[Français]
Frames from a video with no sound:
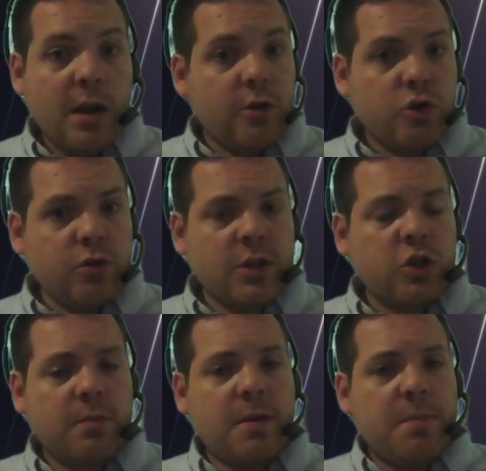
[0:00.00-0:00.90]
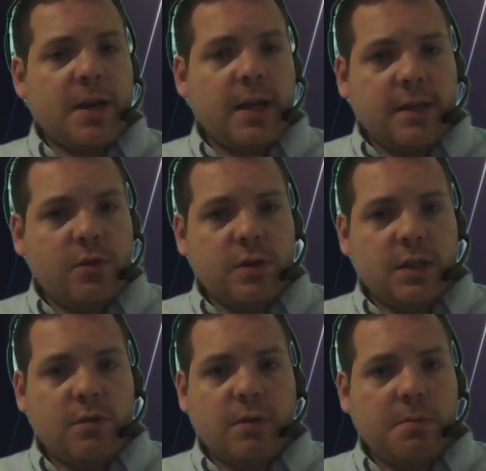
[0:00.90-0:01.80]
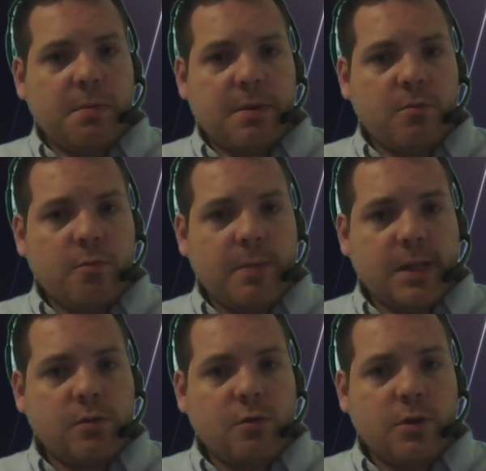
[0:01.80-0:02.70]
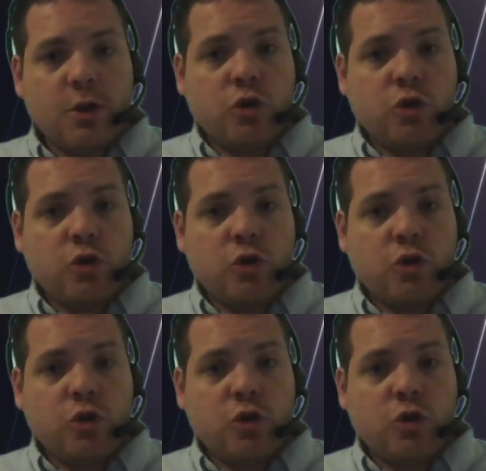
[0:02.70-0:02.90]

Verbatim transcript: Je n'ai jamais piraté de site web ni même de base de données.